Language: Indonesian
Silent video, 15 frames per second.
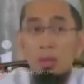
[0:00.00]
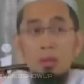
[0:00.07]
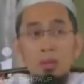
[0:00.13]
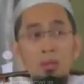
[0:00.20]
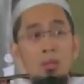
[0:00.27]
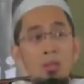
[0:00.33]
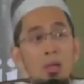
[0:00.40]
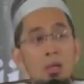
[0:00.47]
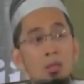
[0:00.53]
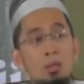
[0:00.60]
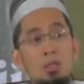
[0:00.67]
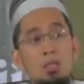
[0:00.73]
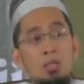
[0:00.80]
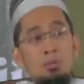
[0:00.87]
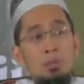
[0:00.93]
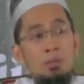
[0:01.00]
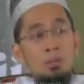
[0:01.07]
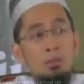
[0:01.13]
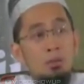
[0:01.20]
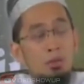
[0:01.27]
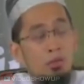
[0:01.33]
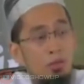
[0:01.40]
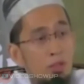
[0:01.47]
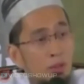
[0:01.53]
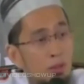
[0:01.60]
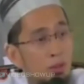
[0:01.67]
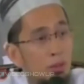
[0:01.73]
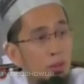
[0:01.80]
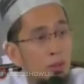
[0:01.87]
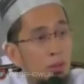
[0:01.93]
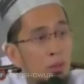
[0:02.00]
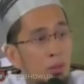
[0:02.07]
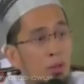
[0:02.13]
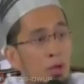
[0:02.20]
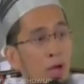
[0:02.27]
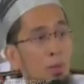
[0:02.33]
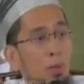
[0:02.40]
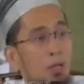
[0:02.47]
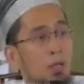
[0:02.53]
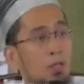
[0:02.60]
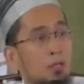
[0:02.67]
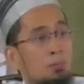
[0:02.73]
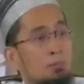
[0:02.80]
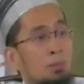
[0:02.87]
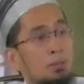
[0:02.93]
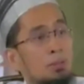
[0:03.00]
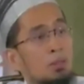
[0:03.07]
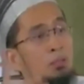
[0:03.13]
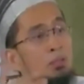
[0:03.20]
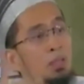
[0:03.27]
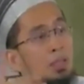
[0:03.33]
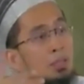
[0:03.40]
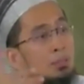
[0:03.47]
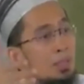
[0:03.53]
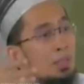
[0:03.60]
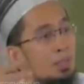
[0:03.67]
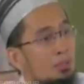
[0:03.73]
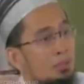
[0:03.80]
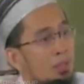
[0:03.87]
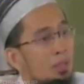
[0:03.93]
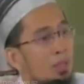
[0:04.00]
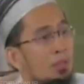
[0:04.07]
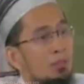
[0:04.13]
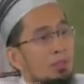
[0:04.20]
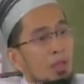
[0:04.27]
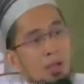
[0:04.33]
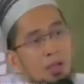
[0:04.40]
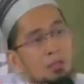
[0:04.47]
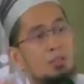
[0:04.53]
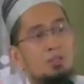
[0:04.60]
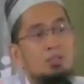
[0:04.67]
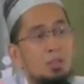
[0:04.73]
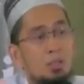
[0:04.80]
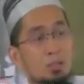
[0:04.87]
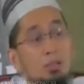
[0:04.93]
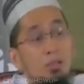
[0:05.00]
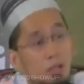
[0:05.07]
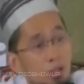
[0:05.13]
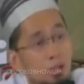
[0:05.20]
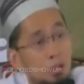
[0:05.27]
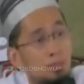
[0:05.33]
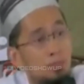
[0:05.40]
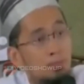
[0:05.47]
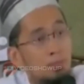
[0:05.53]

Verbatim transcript: Aila qaribin yu'dhini. Apakah ke tempat yang dekat dari sini dan saya akan disakiti lagi?